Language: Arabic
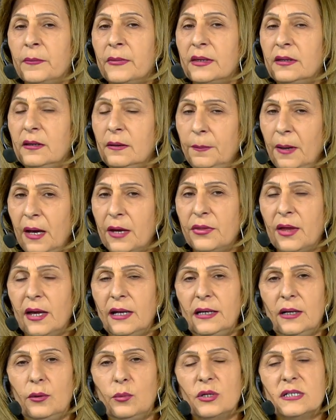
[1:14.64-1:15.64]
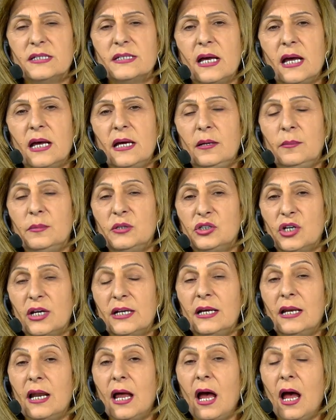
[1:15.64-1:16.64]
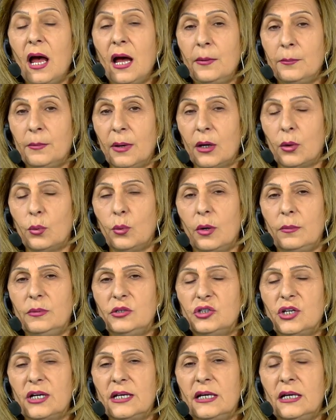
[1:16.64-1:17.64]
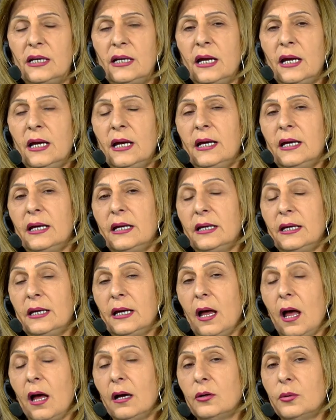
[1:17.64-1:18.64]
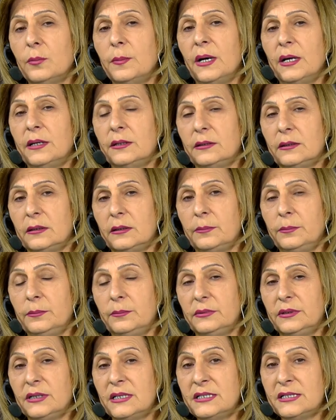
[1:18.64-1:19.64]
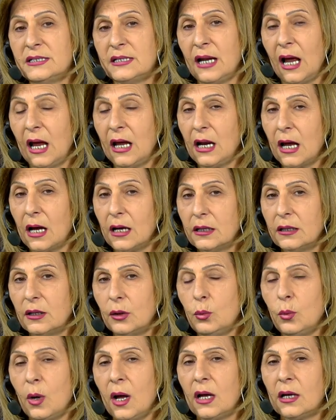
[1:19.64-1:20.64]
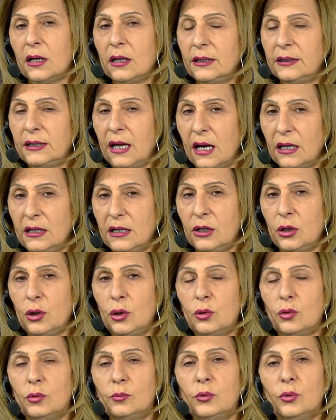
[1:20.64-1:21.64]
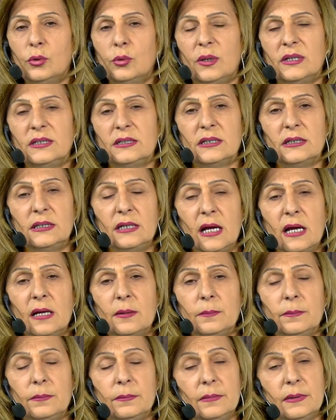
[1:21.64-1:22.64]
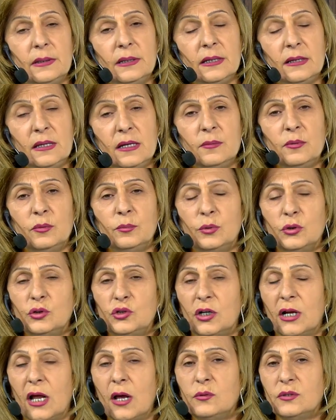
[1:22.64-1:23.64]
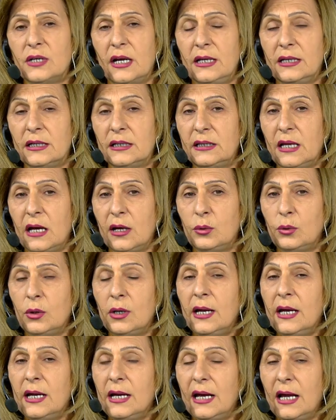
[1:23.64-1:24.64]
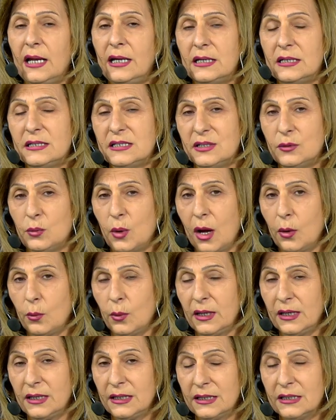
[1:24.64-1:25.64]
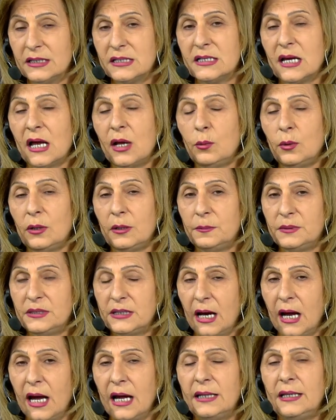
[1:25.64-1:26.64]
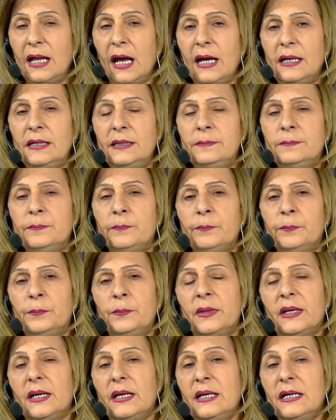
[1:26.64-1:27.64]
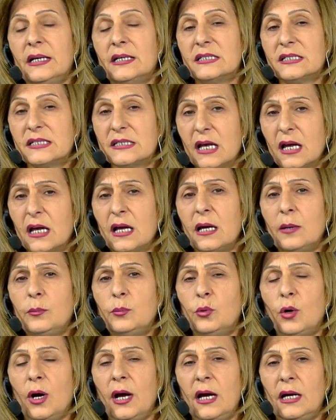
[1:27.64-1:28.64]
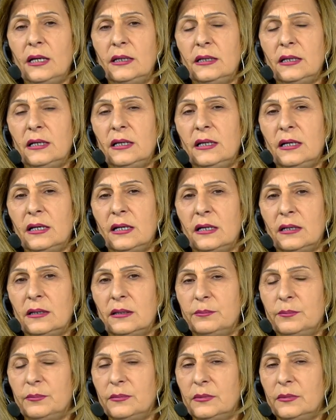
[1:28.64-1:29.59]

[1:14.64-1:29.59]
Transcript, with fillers: تبحث عن الوسائل بشكل اعمق وبشكل آه، اكبر آه، تنزل على ارض الواقع تحلل الامور وتختار الكثير من برج القوس راح يختاروا الانزواء والانعزال والابتعاد عن آه، الصخب وعن آه،